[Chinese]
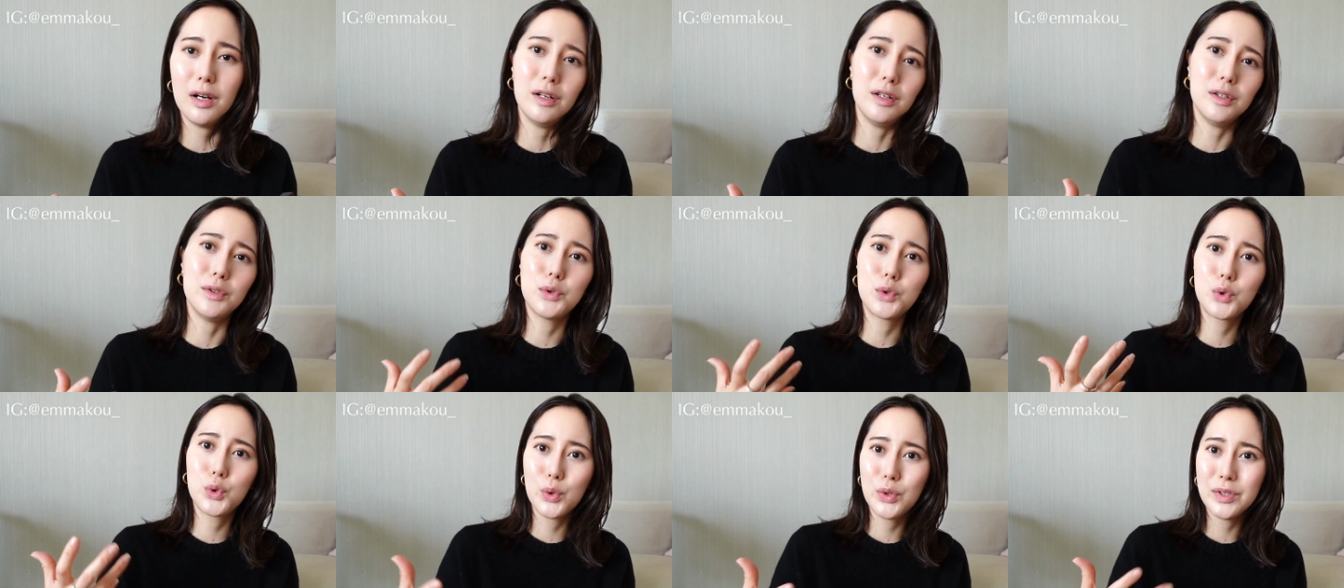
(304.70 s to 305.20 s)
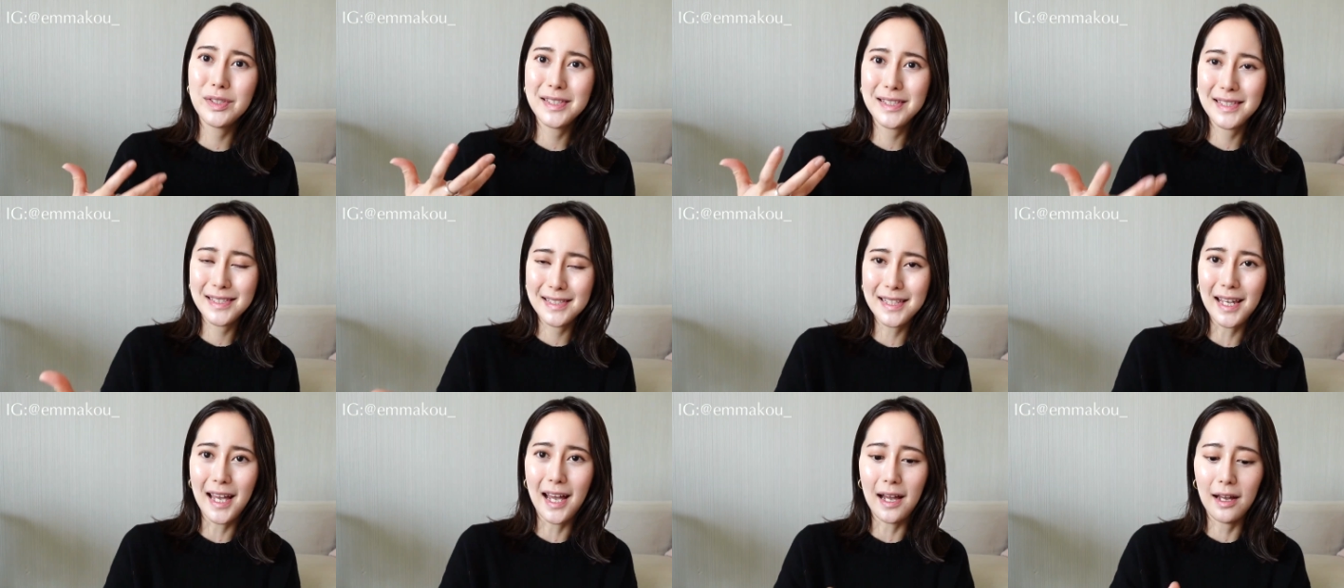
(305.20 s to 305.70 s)
合春
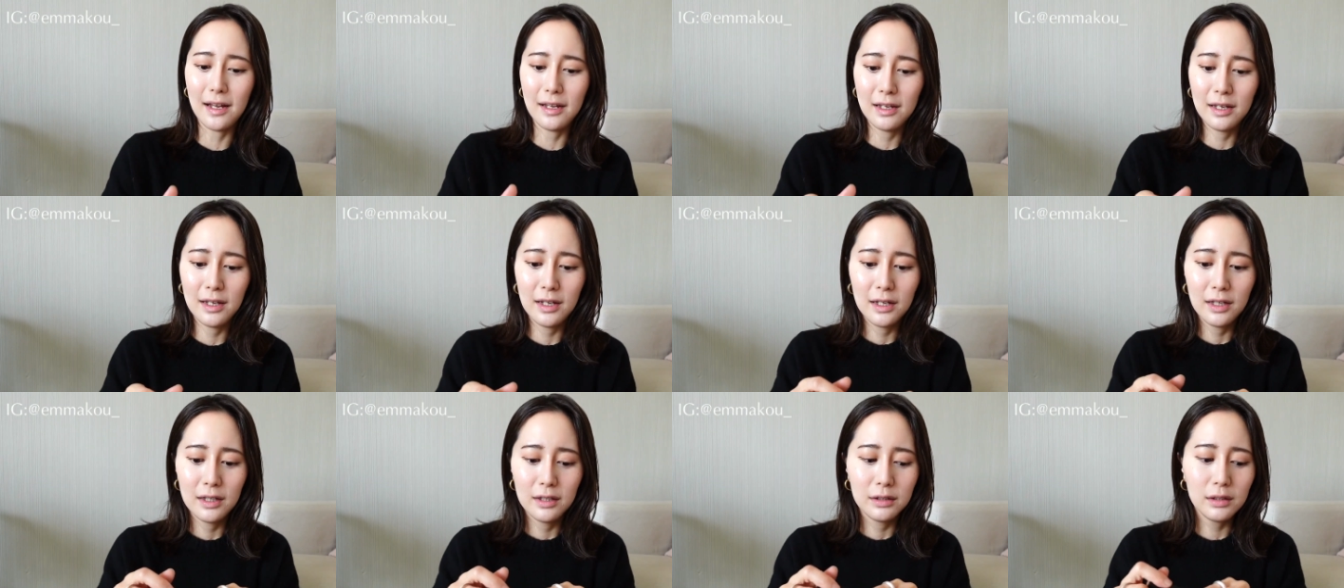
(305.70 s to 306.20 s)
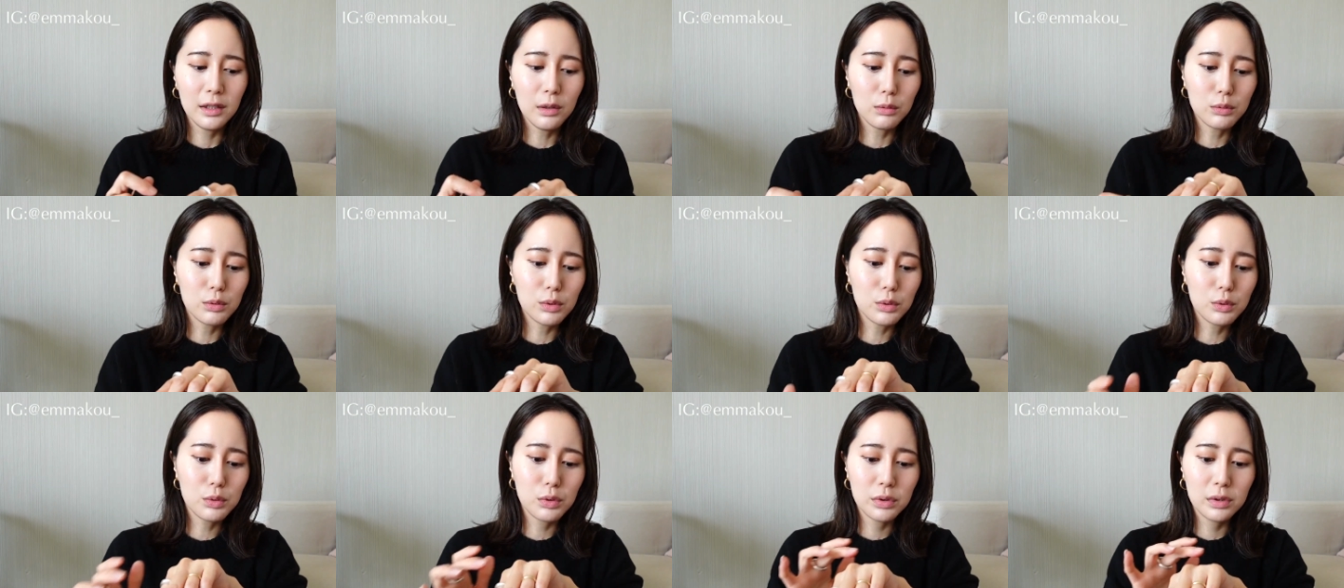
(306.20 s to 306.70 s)
夏。那我
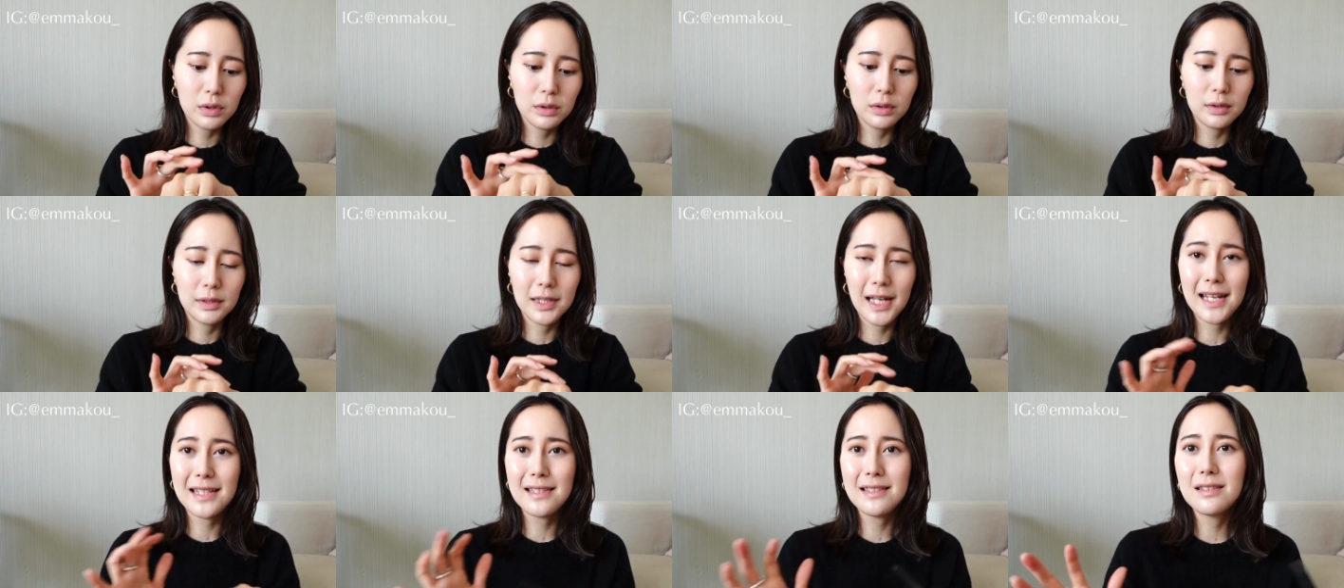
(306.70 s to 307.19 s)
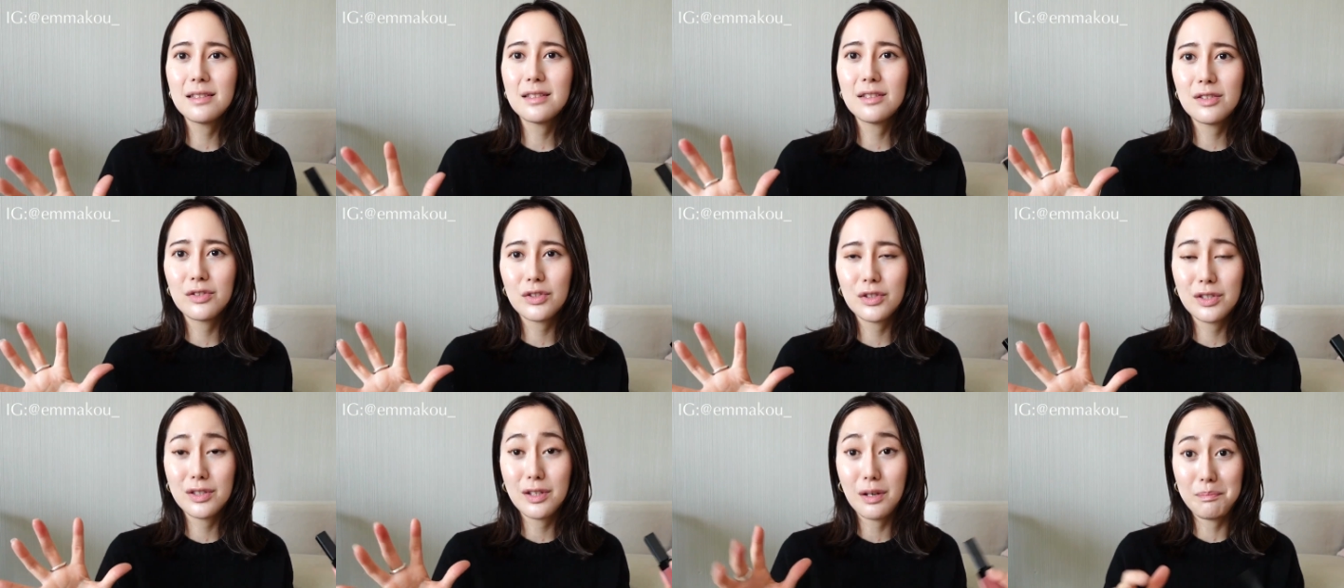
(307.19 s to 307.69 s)
就觉得呢，它这支
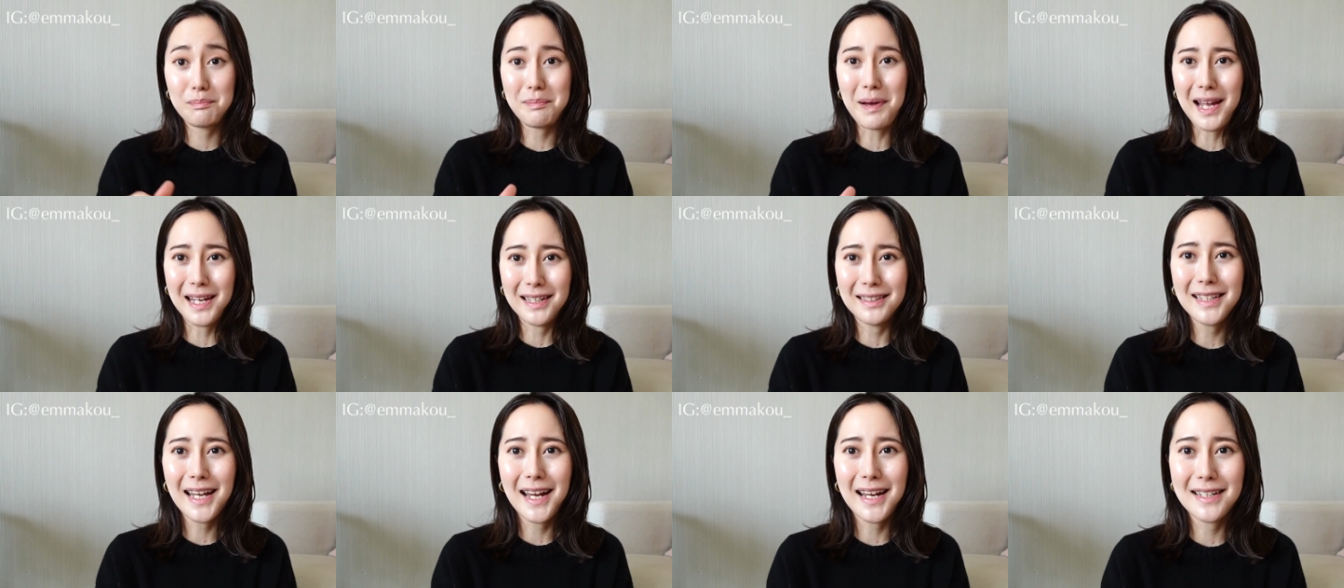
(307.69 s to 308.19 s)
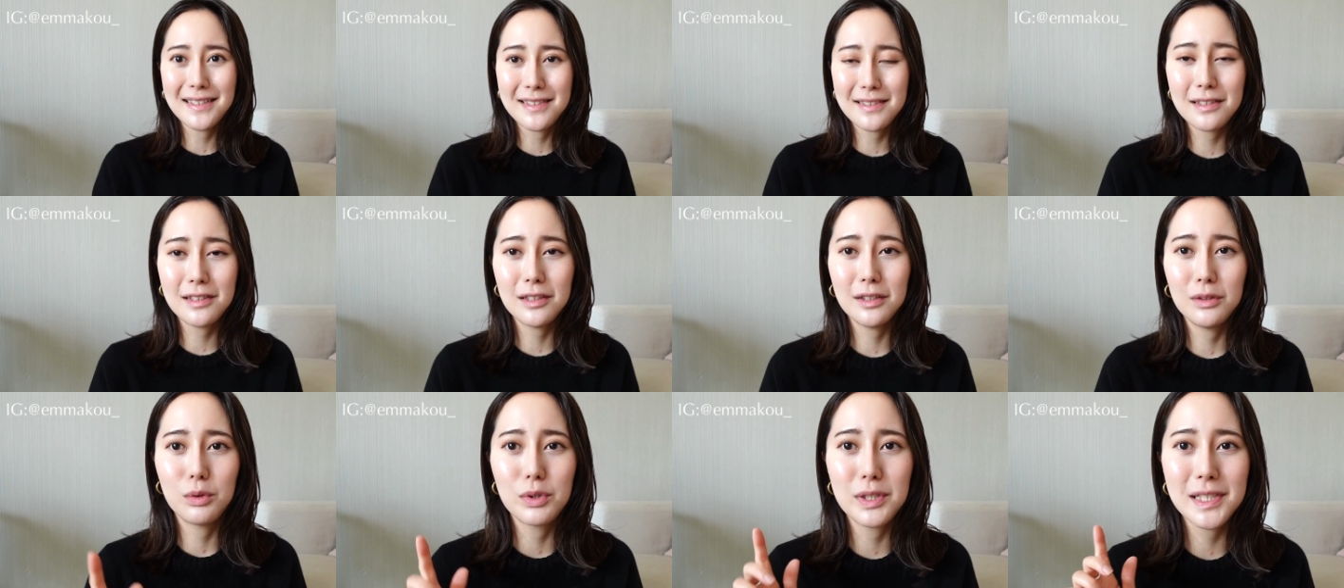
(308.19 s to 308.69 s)
是一个百搭
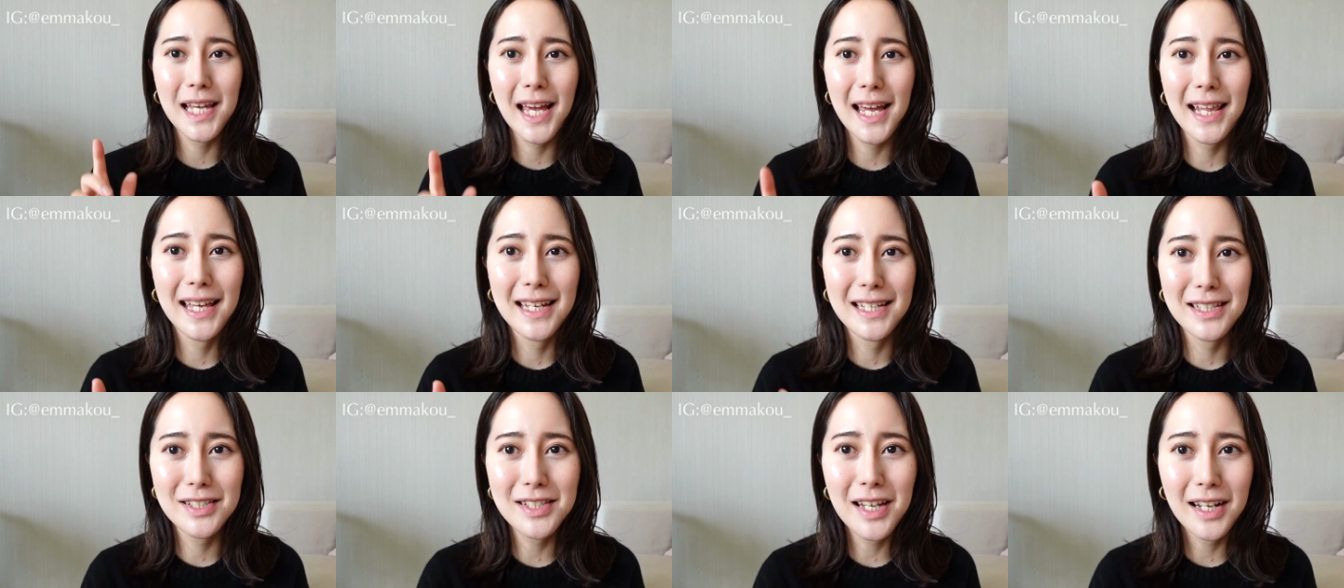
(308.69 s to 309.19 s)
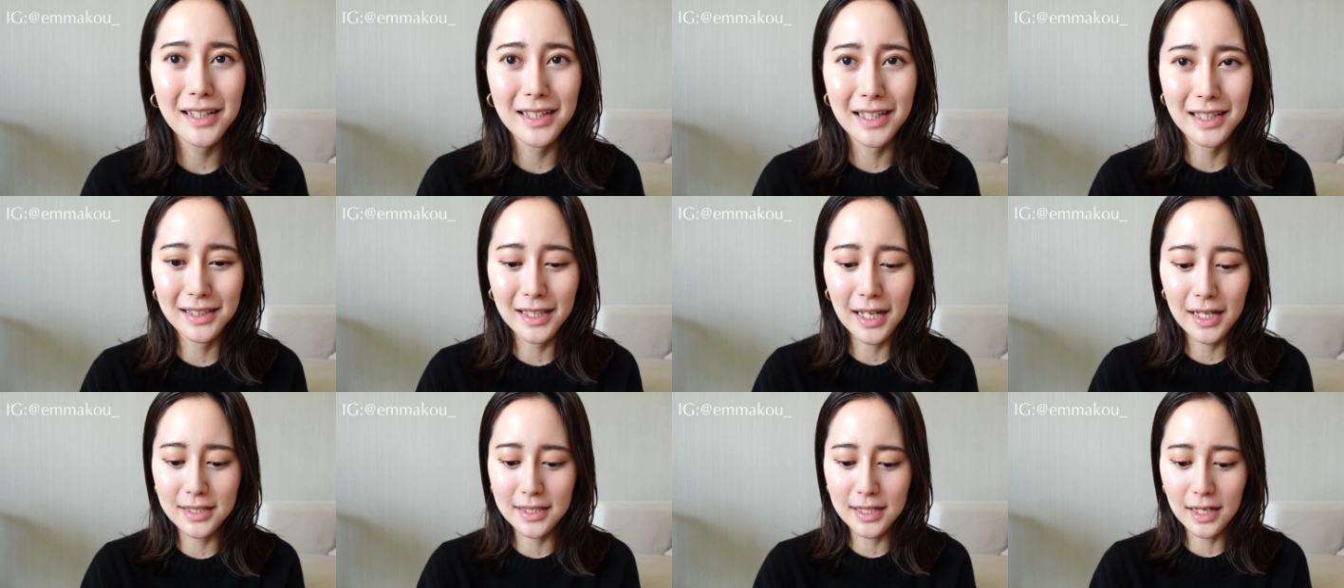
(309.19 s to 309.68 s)
色，我现在来上给
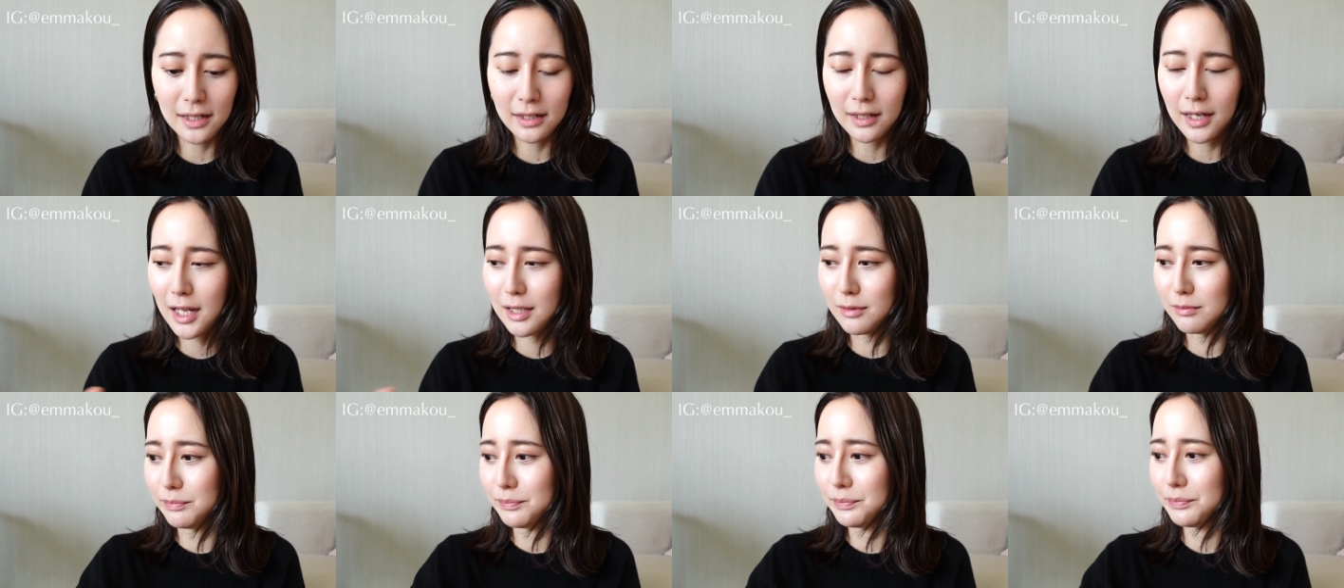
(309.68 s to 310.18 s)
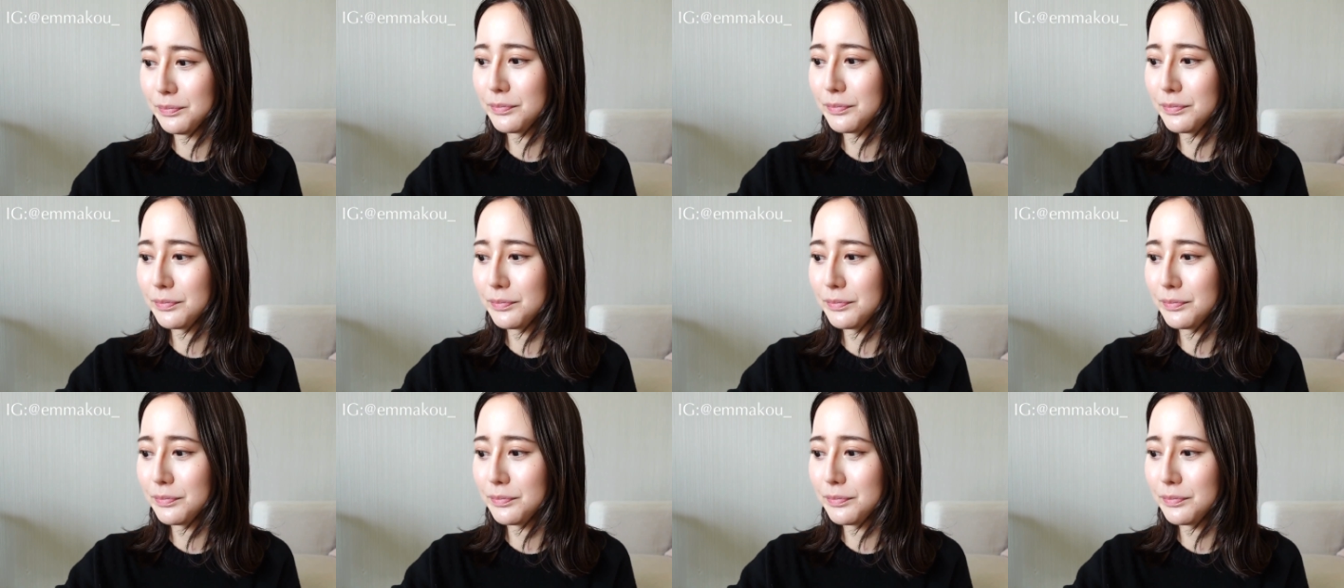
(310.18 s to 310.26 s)
大家看。